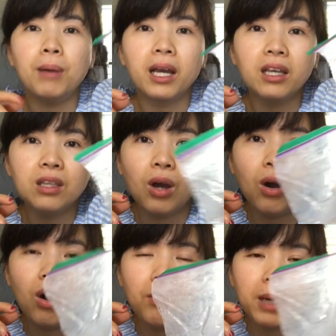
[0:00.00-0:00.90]
mà cái
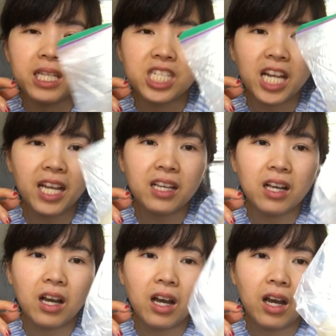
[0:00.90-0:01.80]
chỗ mà check
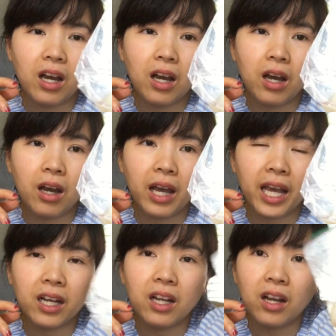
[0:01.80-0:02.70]
uh,
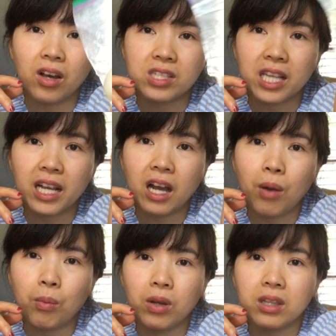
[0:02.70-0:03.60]
an ninh họ sẽ
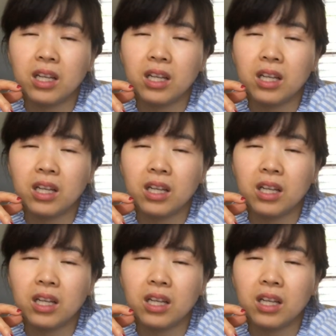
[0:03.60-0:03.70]
không có